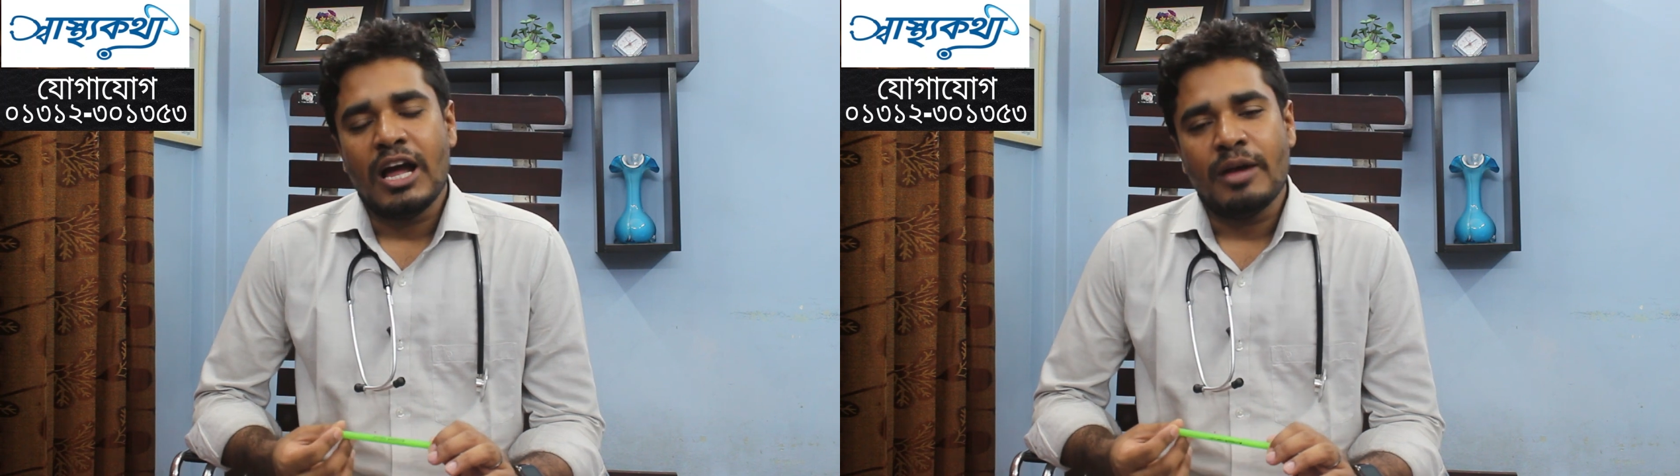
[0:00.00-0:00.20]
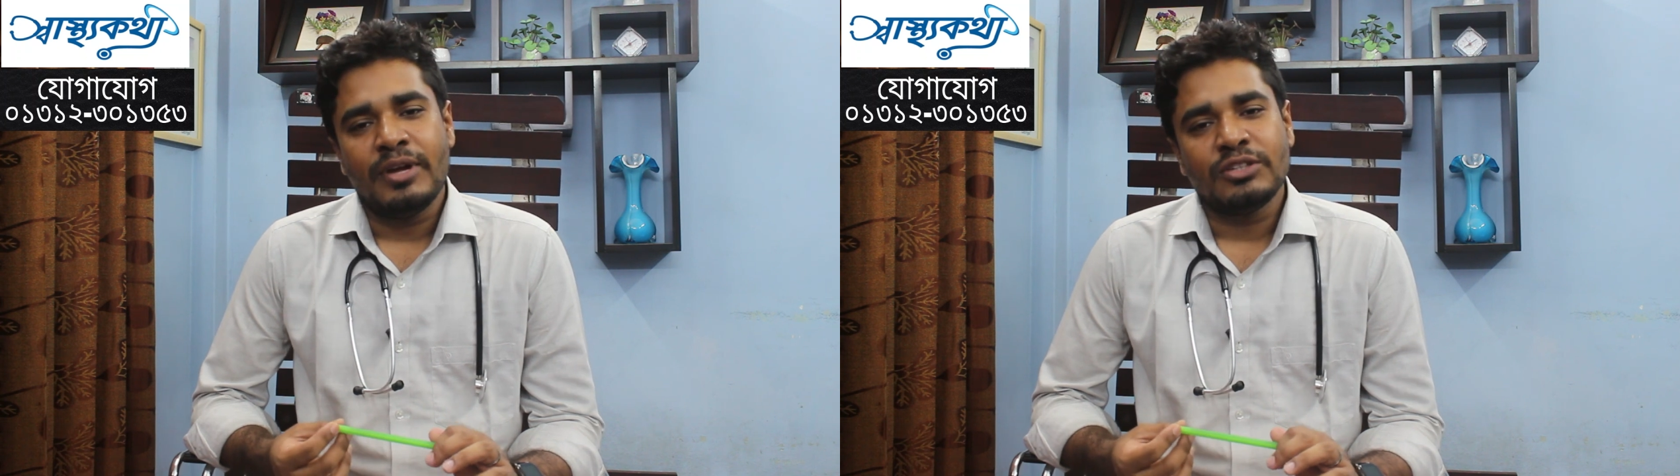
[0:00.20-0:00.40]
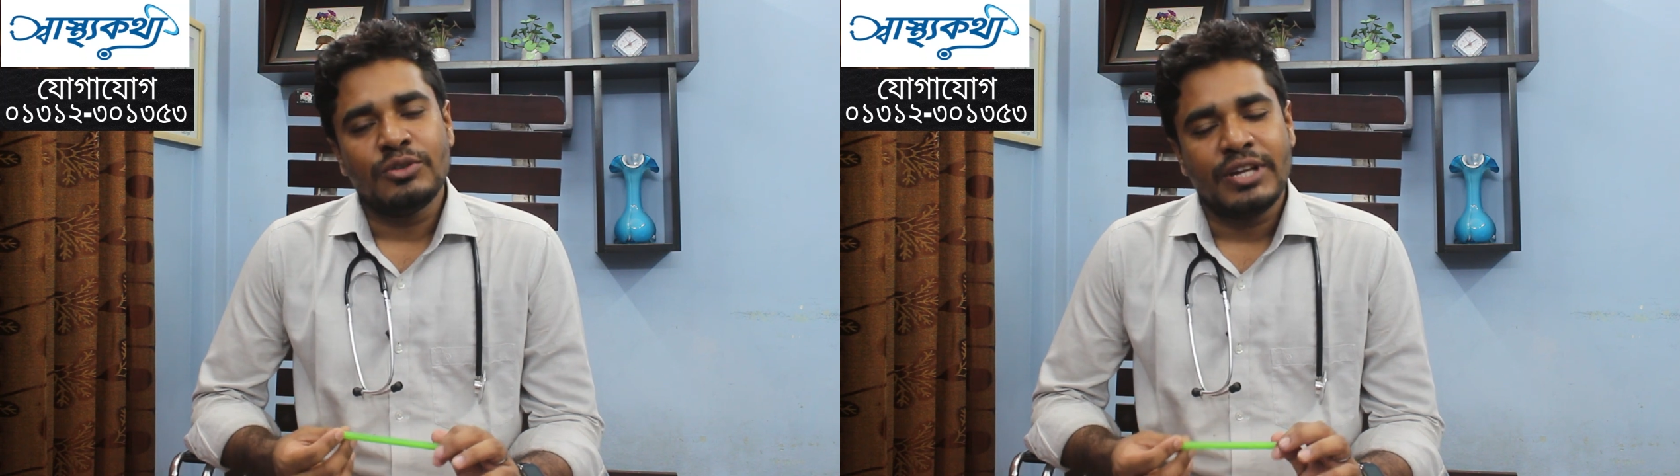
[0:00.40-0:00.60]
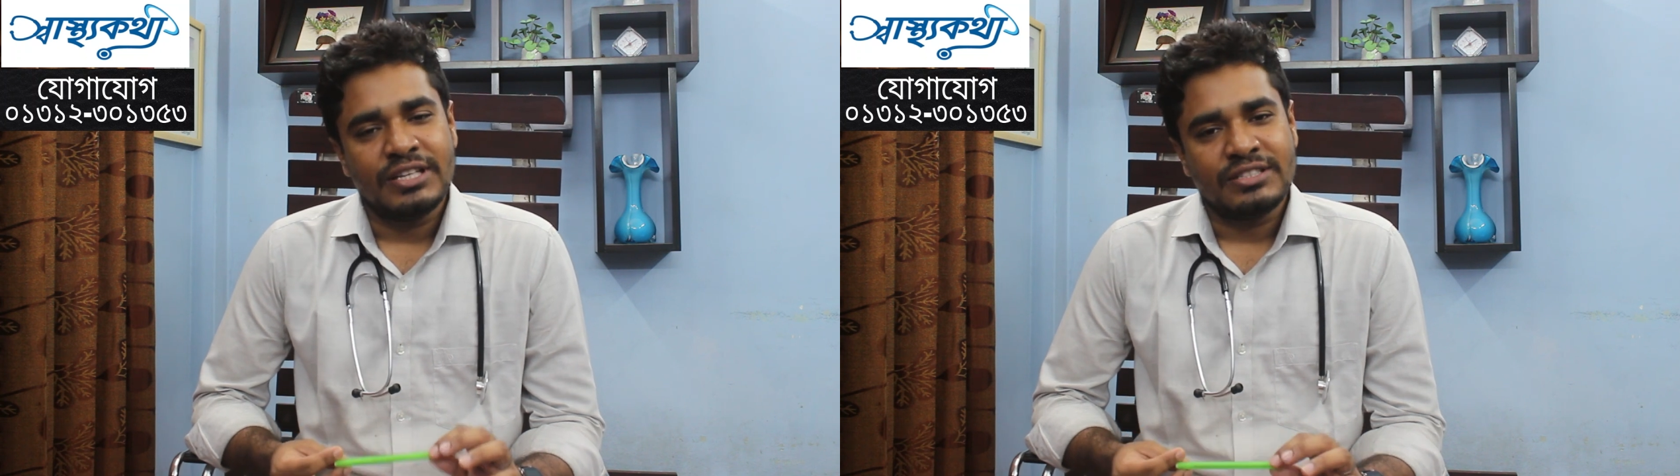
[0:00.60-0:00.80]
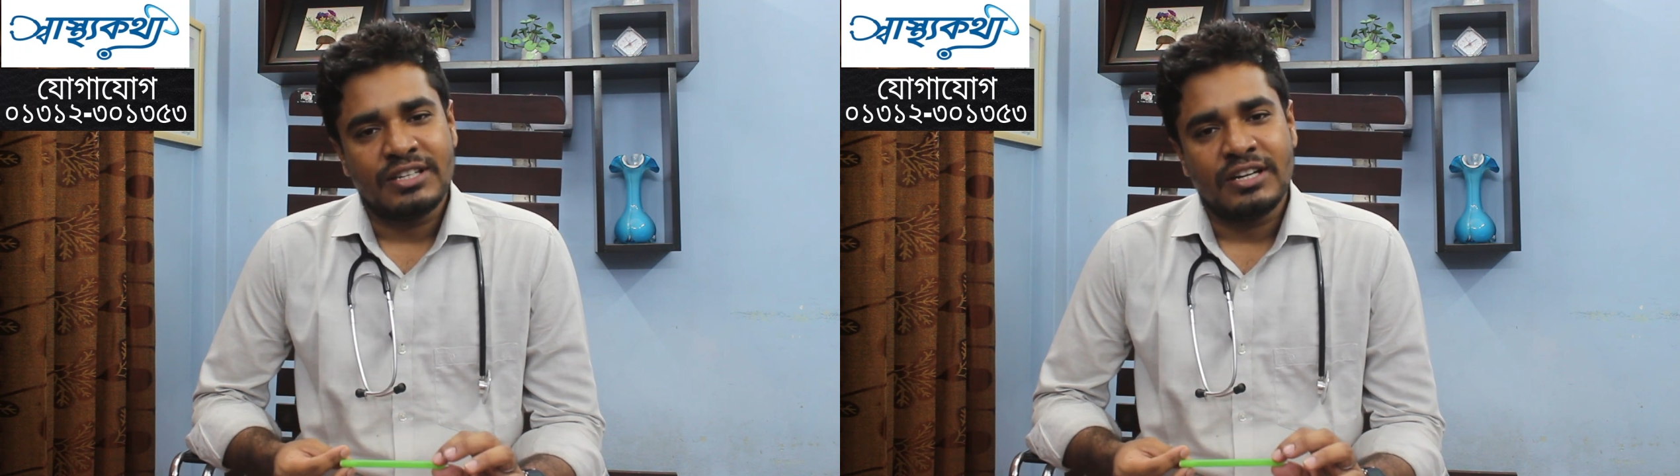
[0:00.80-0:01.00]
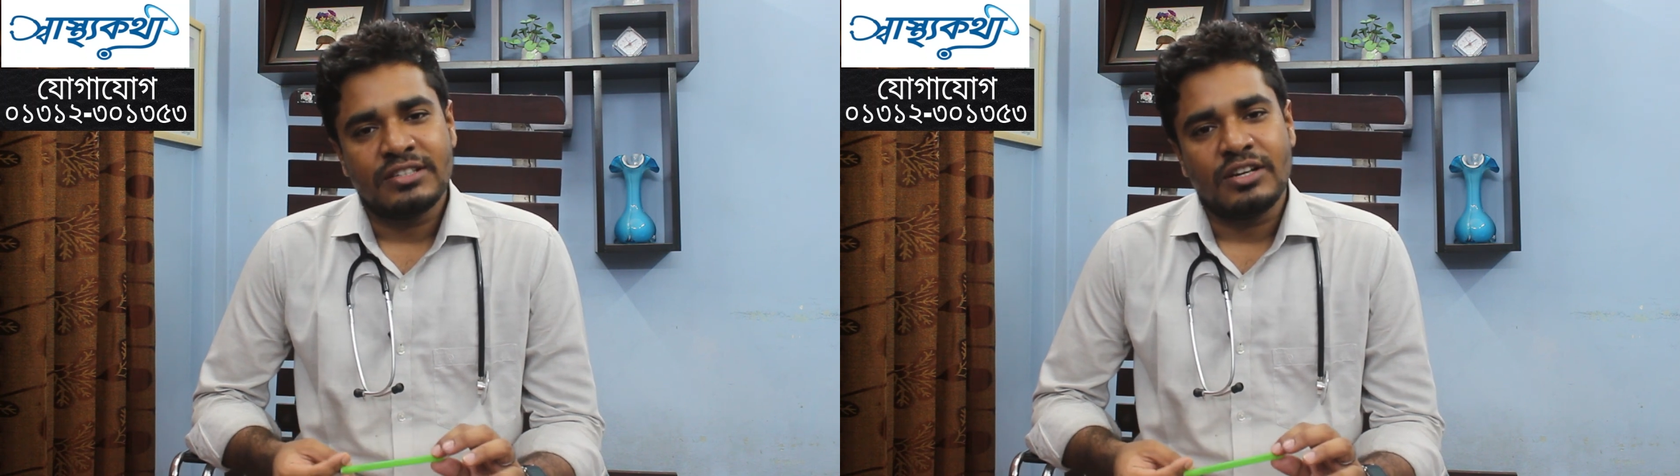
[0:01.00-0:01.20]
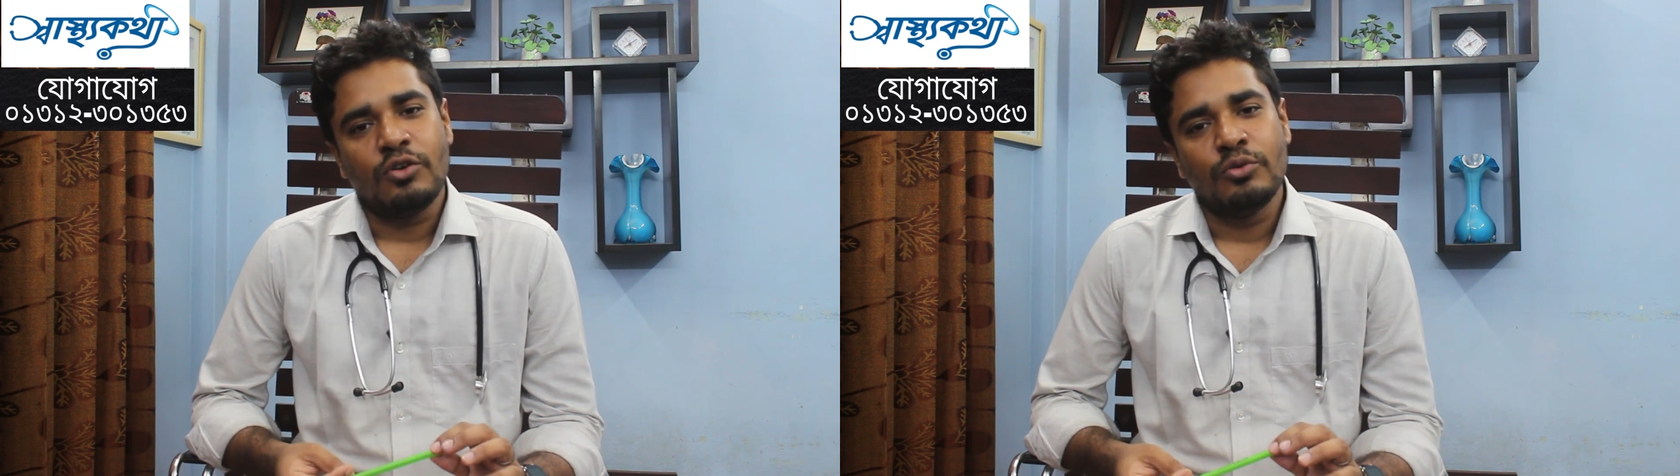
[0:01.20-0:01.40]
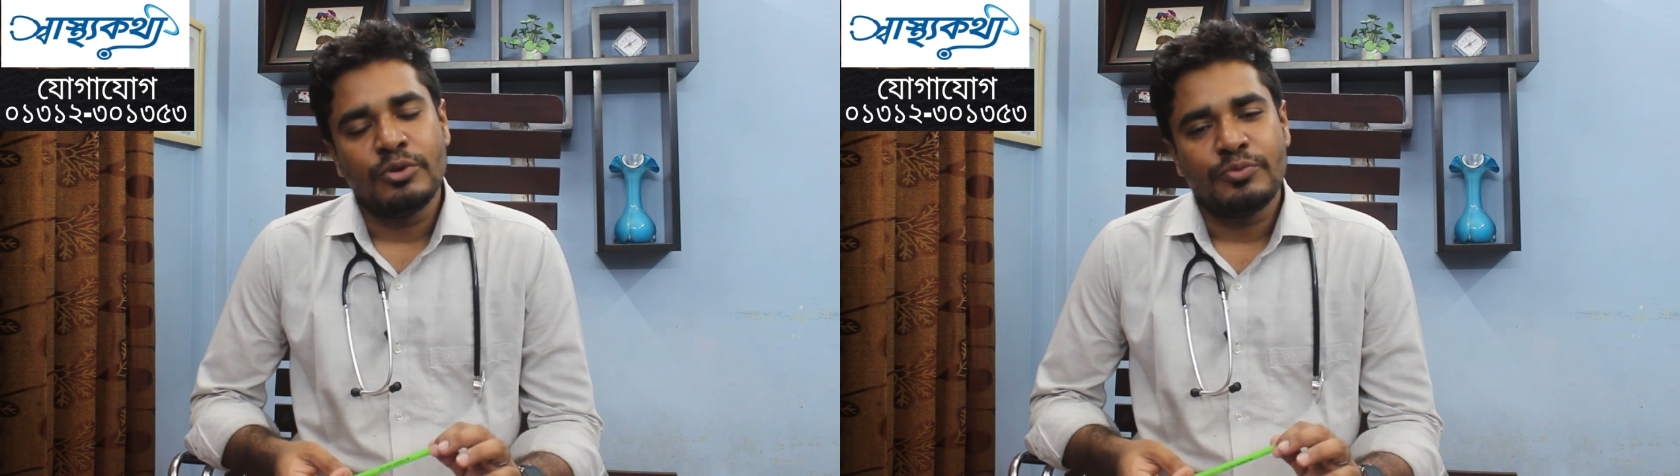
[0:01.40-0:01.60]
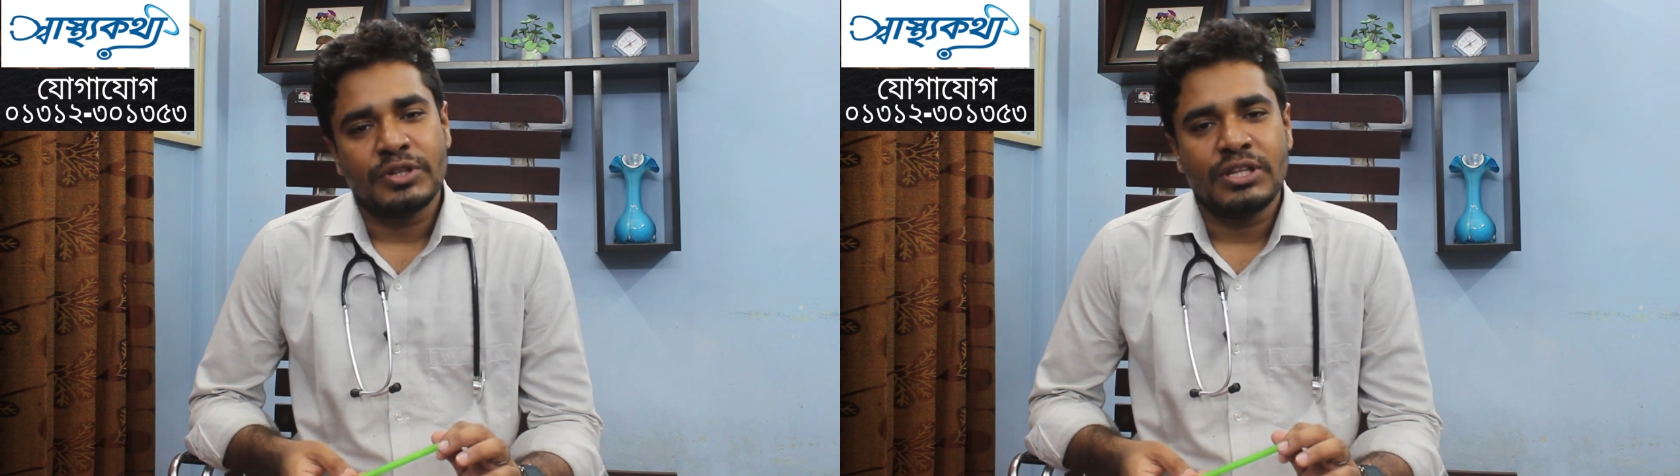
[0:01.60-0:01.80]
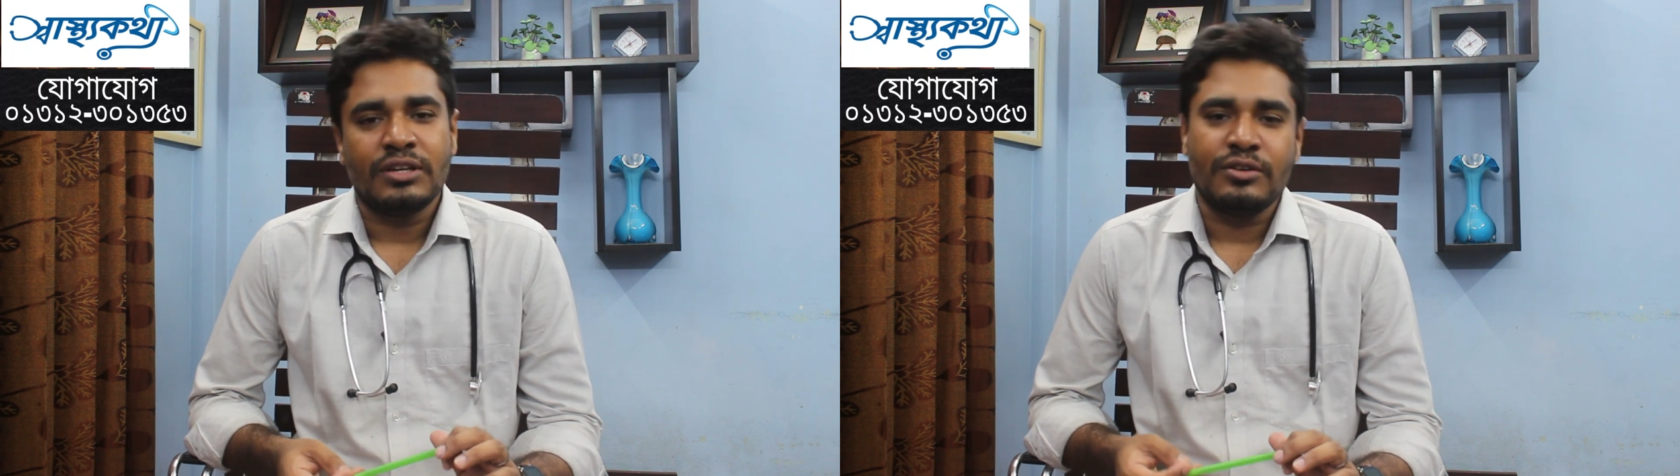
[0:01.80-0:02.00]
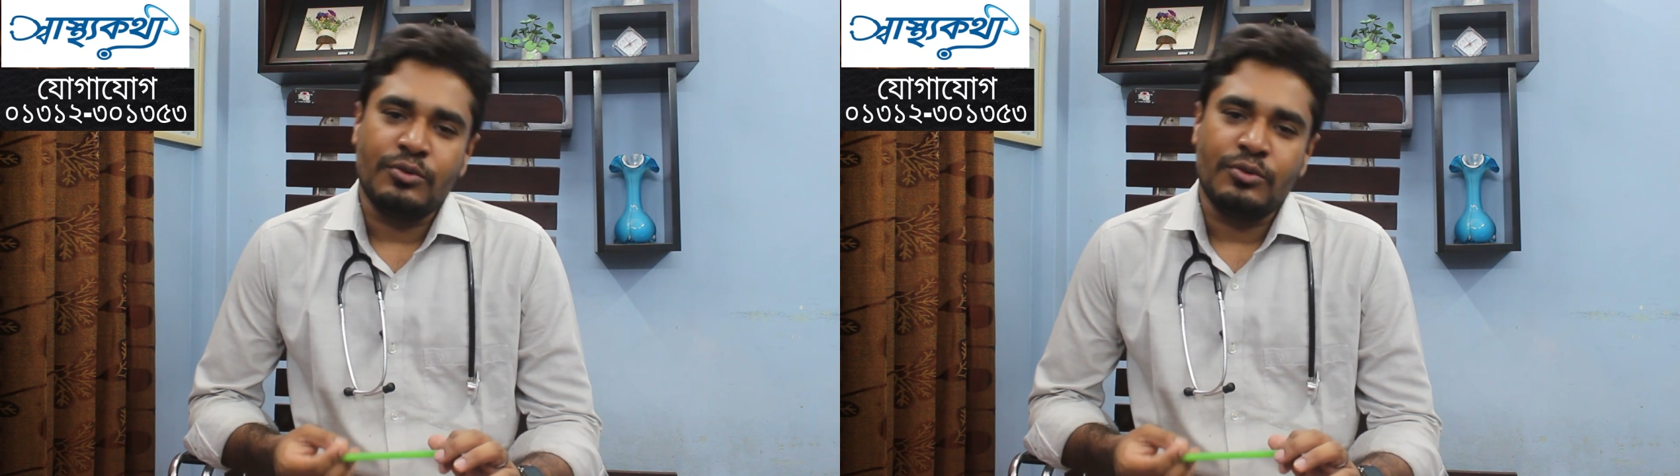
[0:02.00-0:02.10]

আমি একজন রেজিস্টার্ড হোমিওপ্যাথিক